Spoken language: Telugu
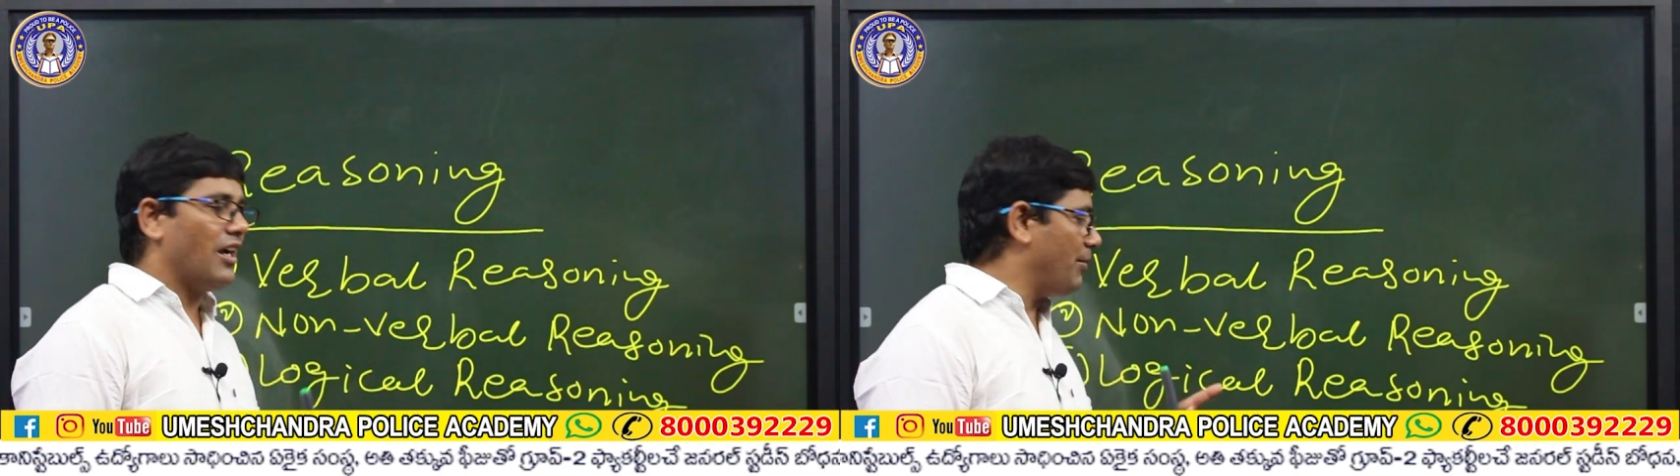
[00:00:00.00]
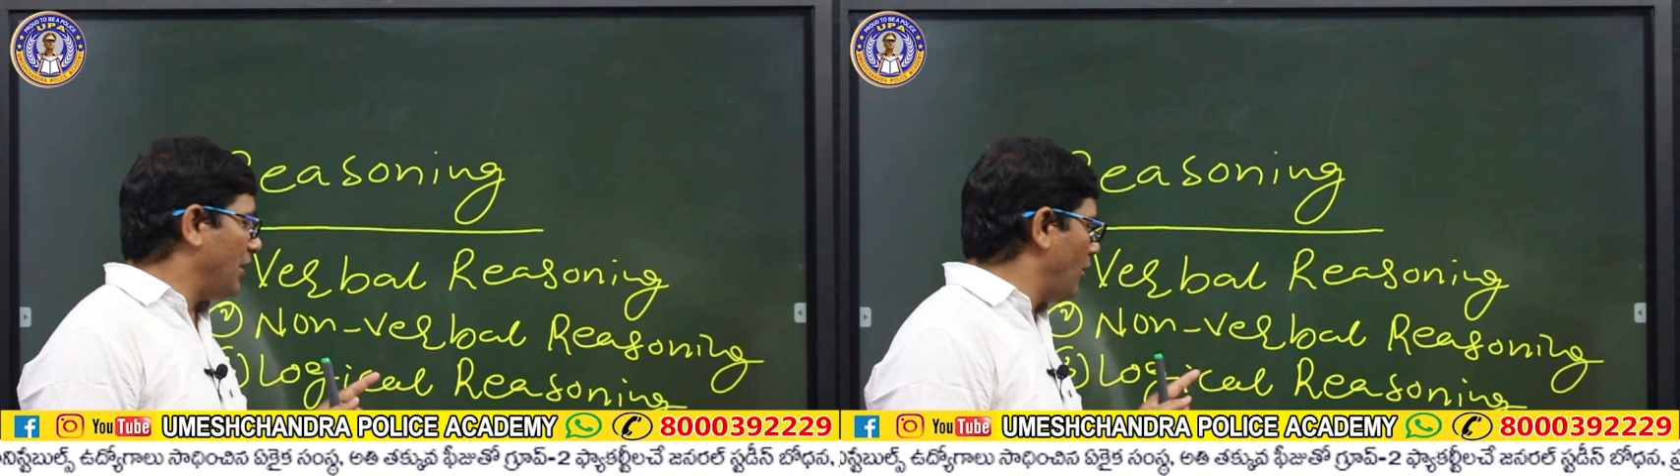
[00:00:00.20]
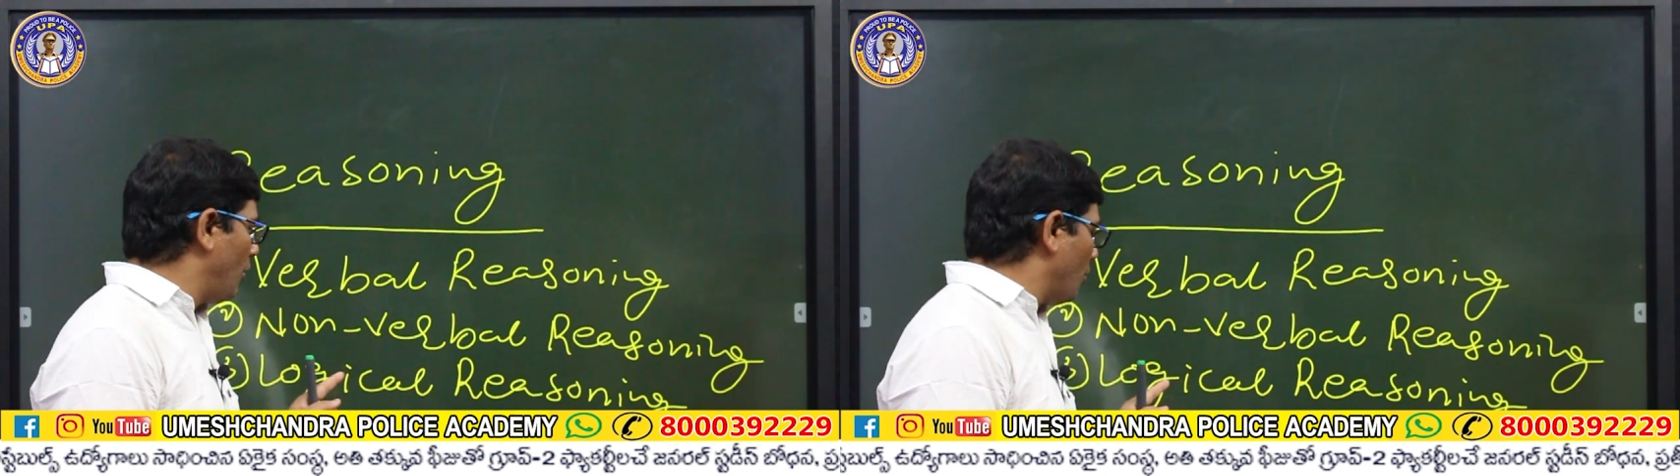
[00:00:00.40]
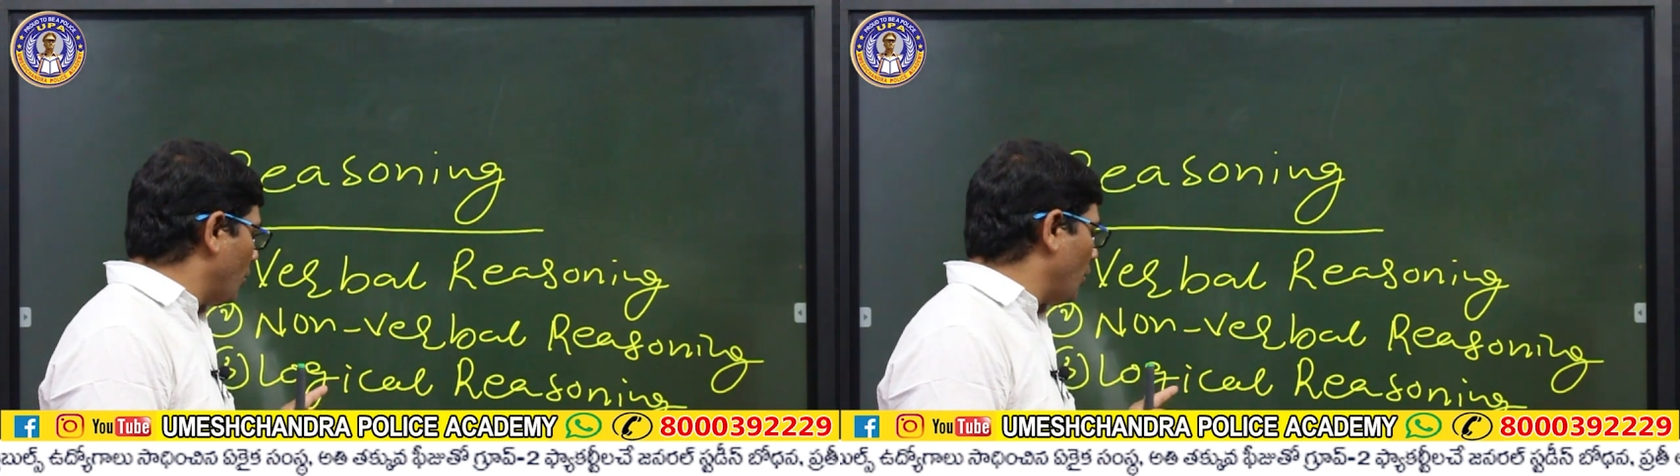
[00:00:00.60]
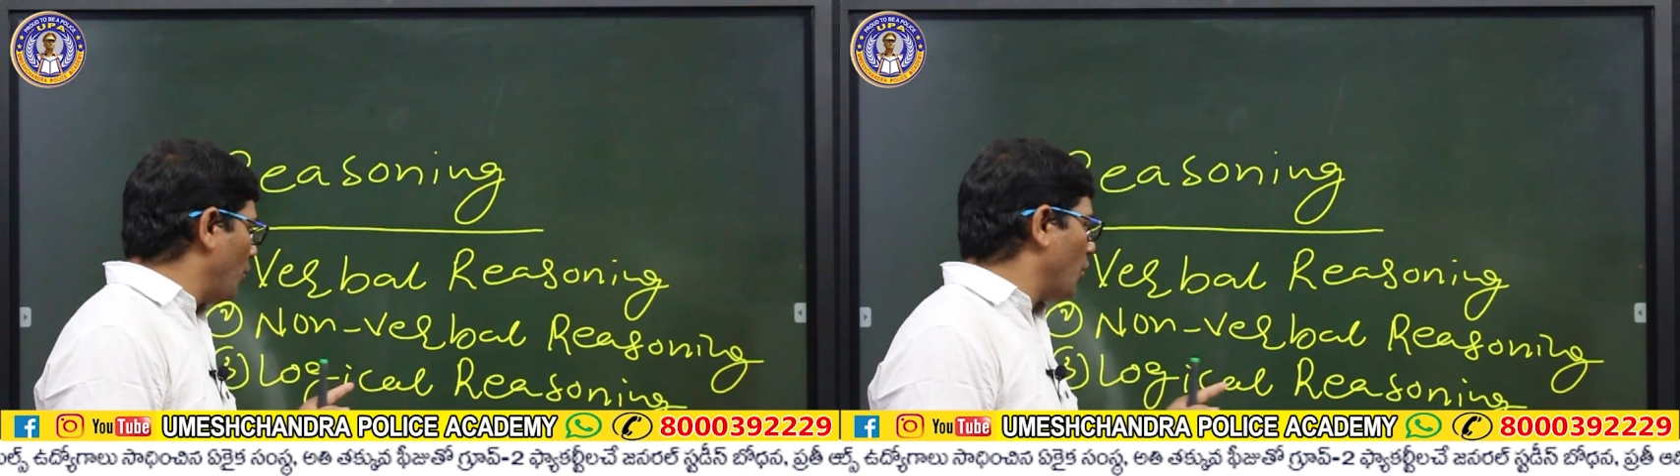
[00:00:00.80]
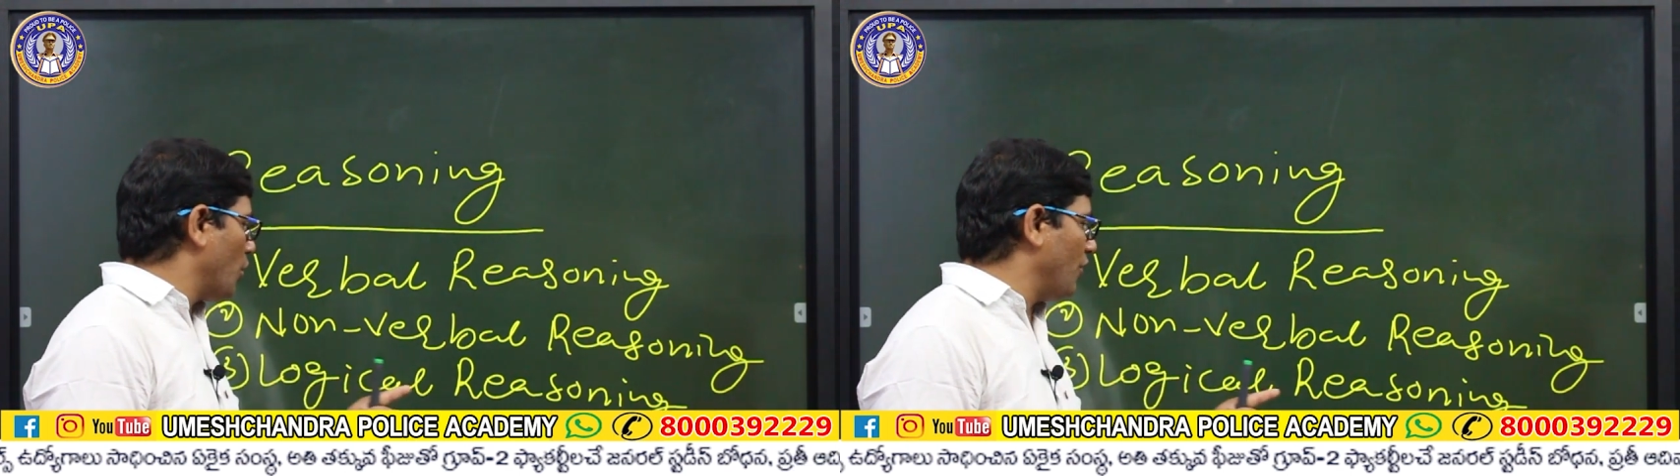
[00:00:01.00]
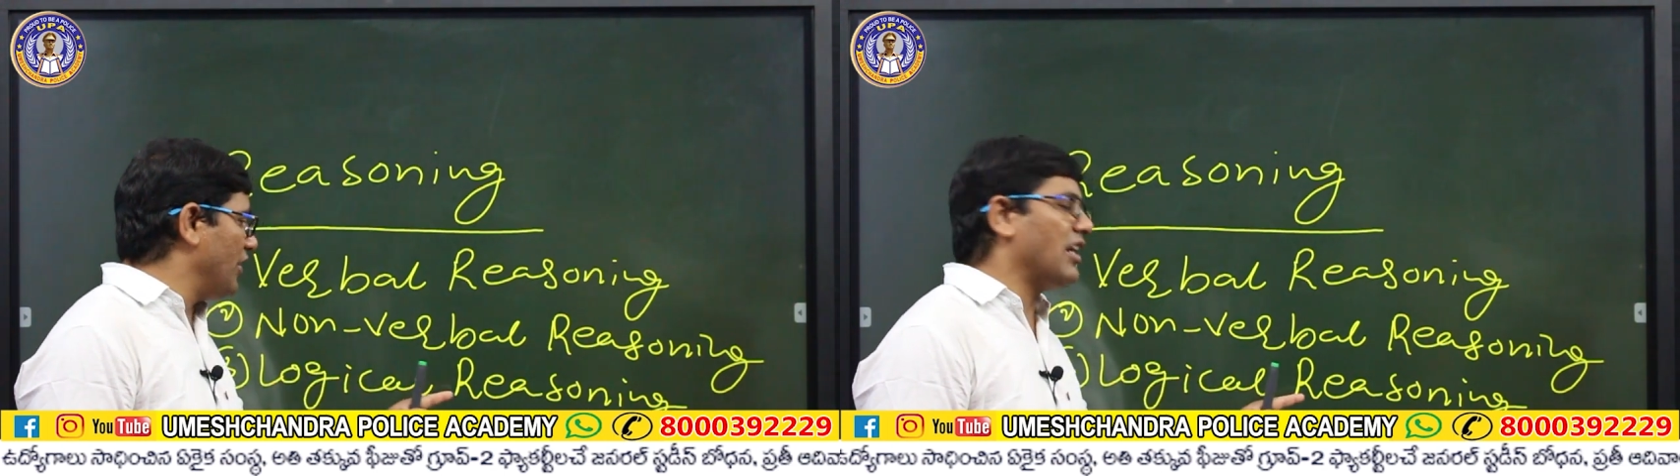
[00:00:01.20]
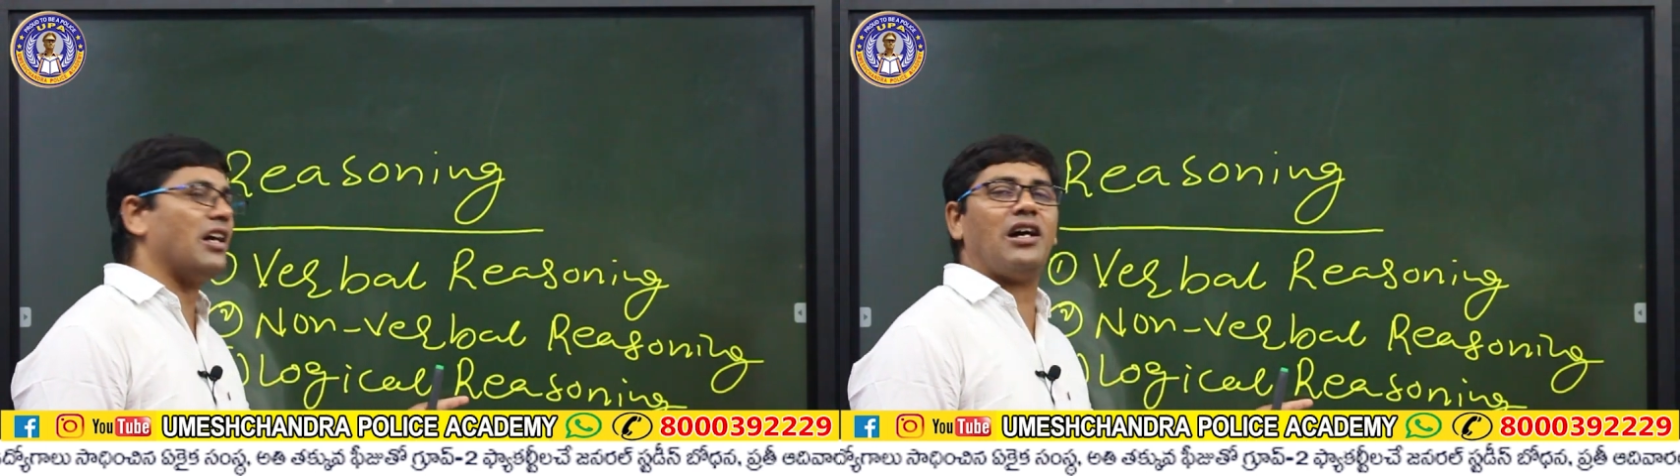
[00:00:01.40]
కాబట్టి ఒక్కొక్కరు ఒక్కొక్క
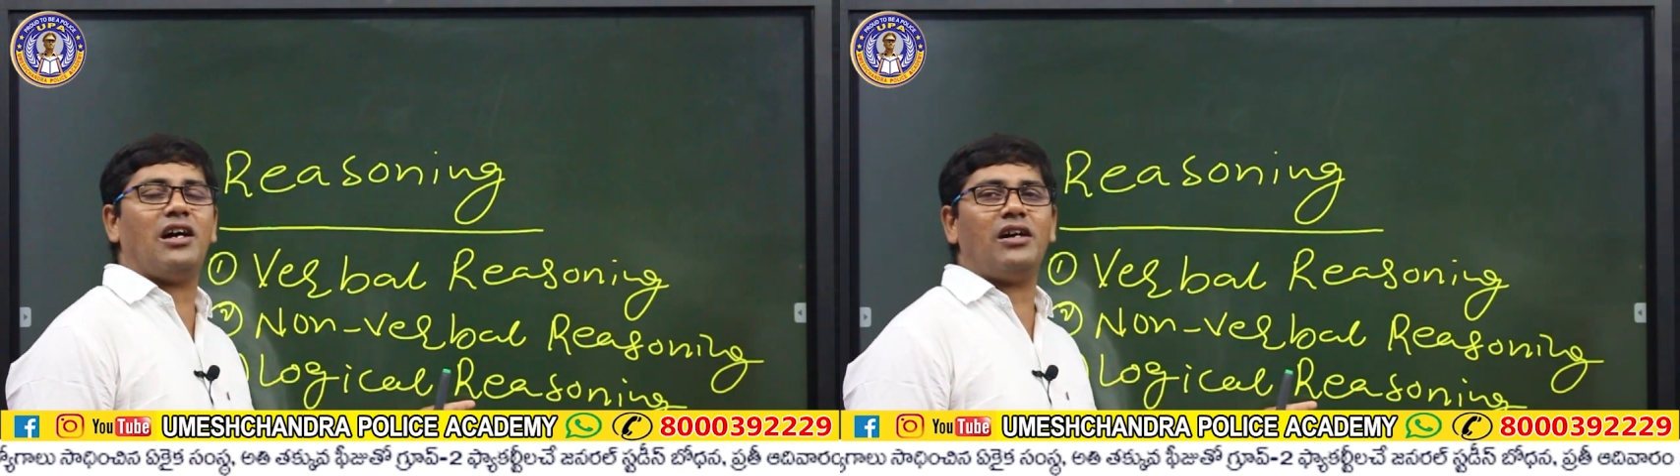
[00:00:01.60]
విధంగా